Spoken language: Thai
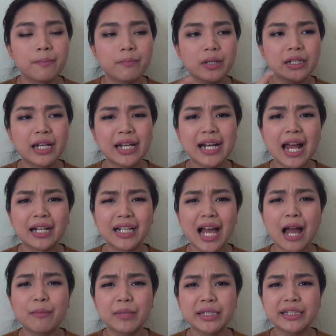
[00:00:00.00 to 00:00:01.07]
มันขนาด
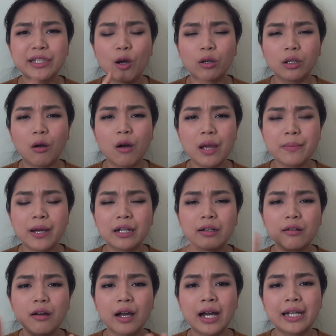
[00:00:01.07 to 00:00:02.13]
กลางมัน 200 มั้ง
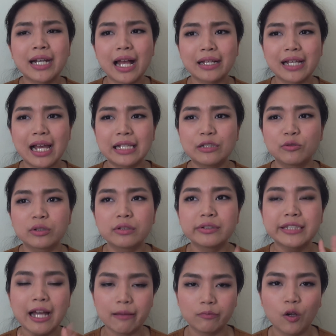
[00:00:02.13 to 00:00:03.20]
แล้วก็ขนาดใหญ่สุดคื
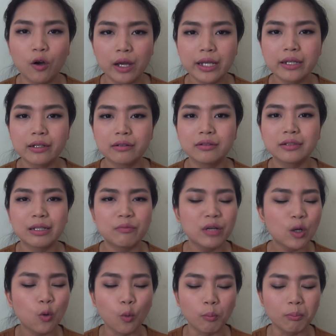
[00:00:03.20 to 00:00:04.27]
อ300คือแก
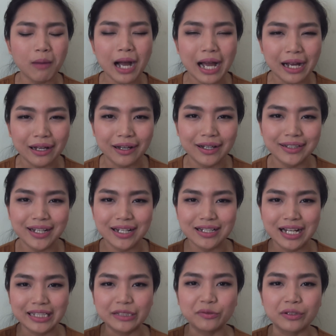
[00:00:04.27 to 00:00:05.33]
ว่าคุ้มมากอะขนาด
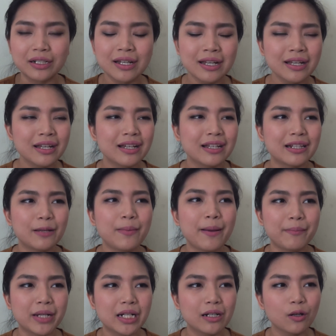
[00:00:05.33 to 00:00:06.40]
ใหญ่สุด แล้วแบ
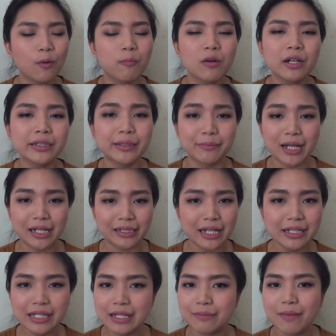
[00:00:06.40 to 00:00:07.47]
บมันลบเครื่องสำอาง
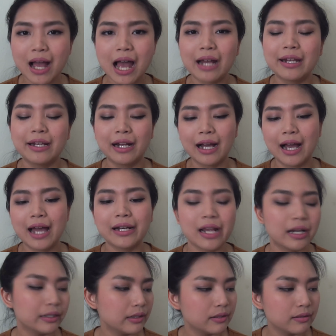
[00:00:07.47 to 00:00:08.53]
ได้ดีมากเลยนะคะ อัน
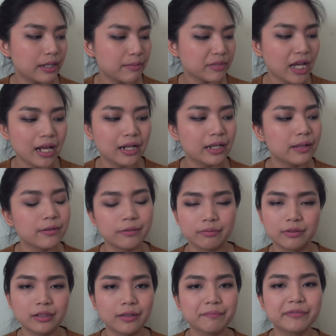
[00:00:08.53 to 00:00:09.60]
นั้นคือแกมใช้แล้วแกแบบ
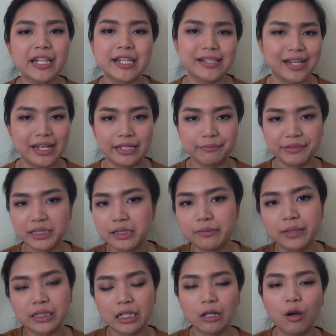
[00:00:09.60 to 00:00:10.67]
ติดใจแกมซื้อ
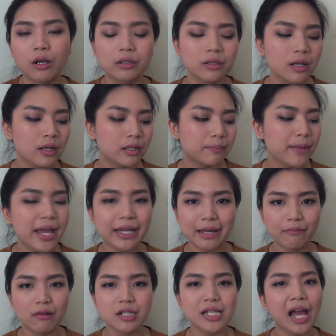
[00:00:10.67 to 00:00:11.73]
มาตลอด แม่แก
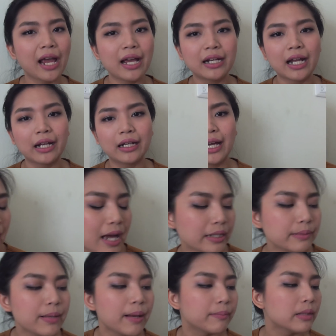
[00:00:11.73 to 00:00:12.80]
มก็ใช้อันนั้นนะคะ
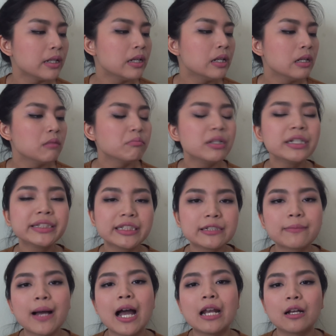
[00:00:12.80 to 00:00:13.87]
ที่แบบเพิ่งซื้
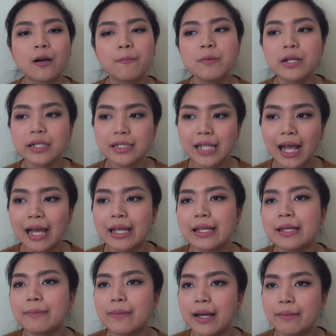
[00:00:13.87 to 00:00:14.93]
อมาแล้วก็เพิ่งใช้
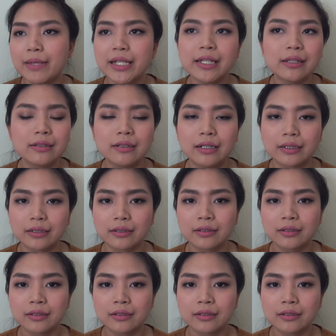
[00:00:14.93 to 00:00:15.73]
มาไม่กี่เดือน